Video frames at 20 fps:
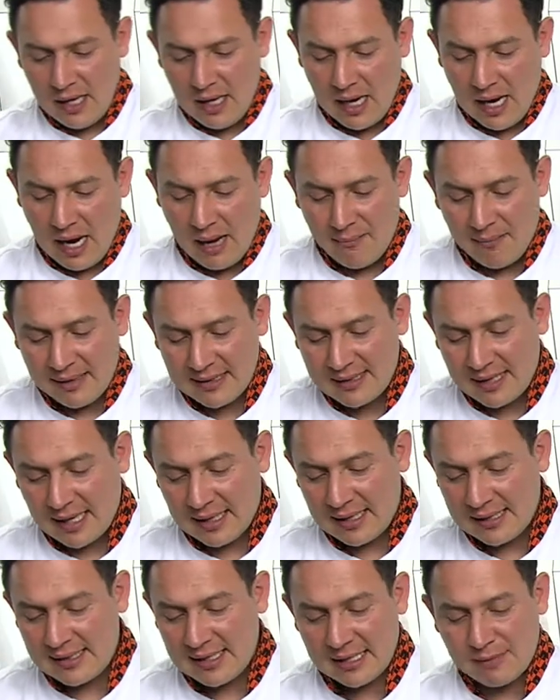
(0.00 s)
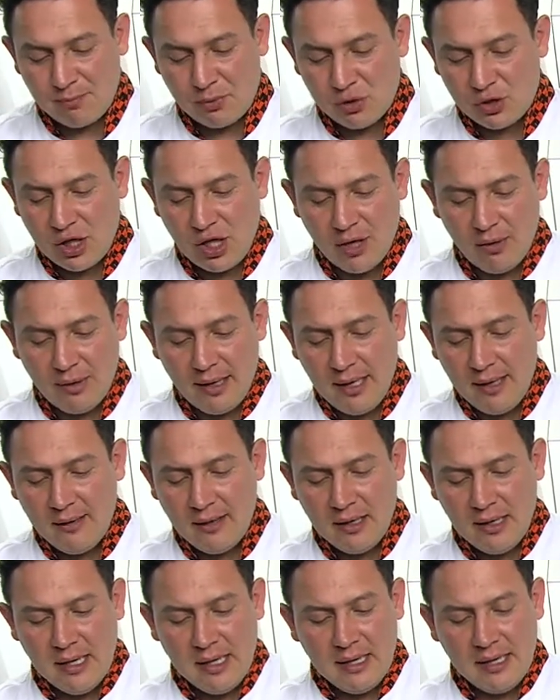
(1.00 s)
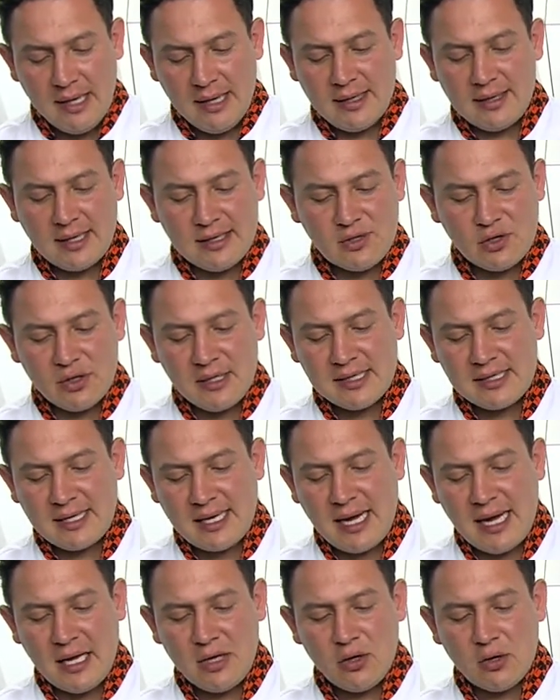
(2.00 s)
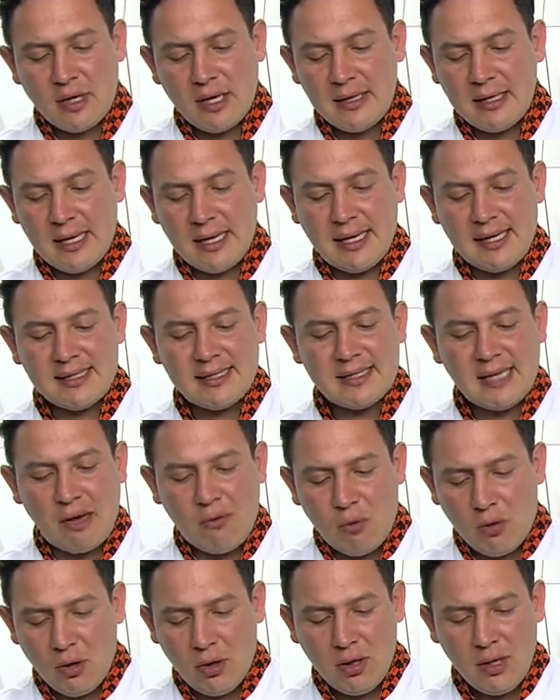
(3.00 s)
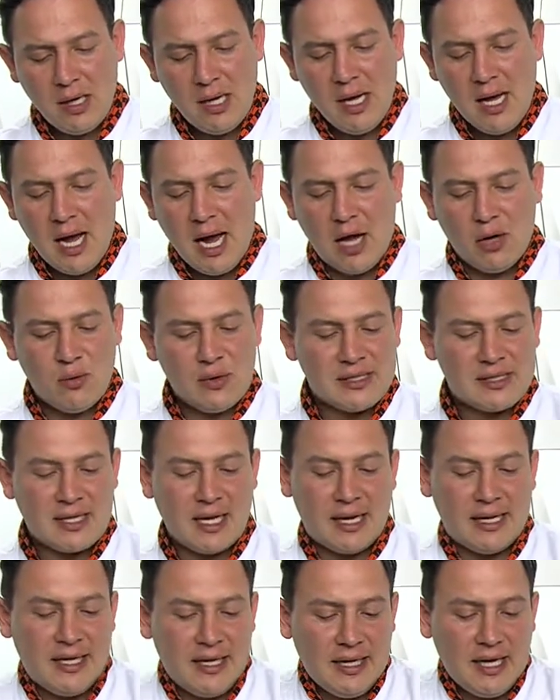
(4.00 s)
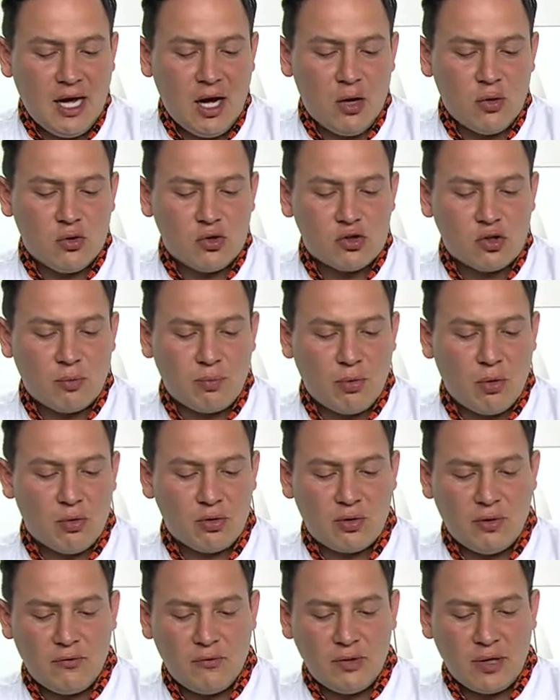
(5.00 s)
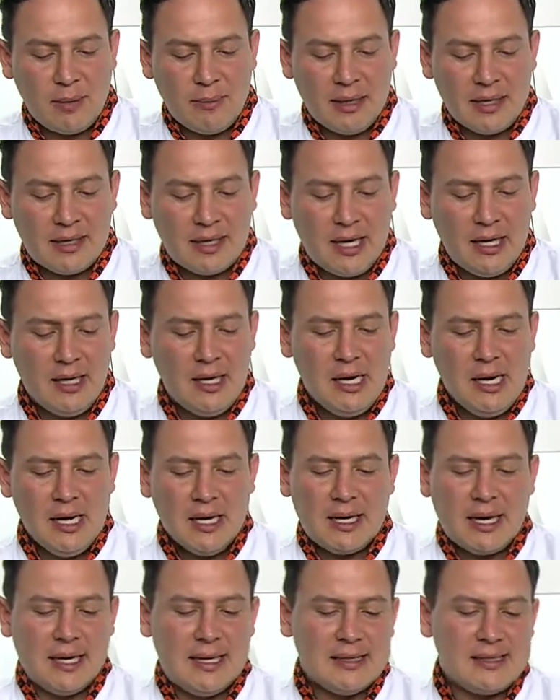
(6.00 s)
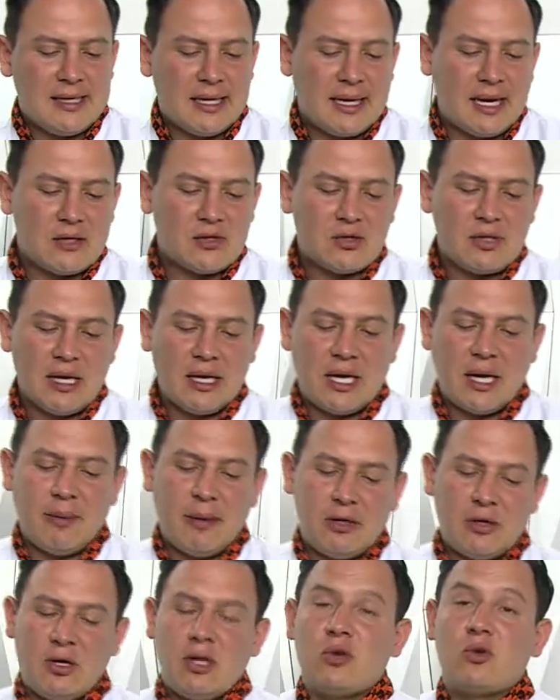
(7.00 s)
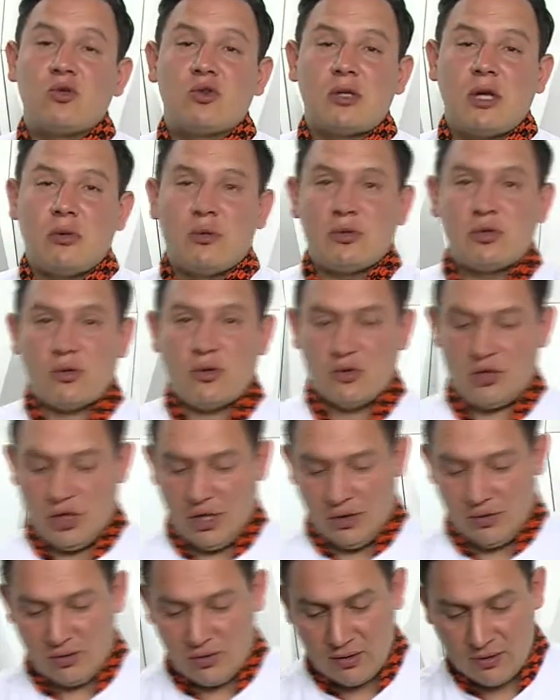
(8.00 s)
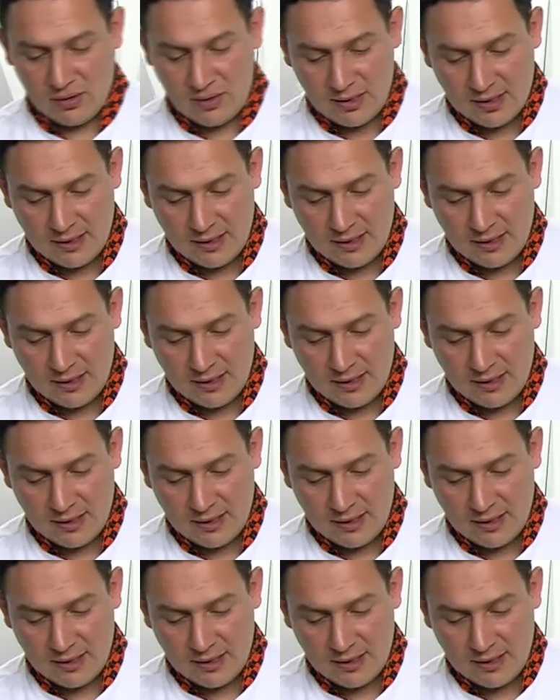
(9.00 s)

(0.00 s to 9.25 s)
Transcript: ambas caras si es posible. La intención es que lo genere sabor a nuestra harina o nuestro producto fundamental, que en este caso es el que menos les gusta a nuestros hijos.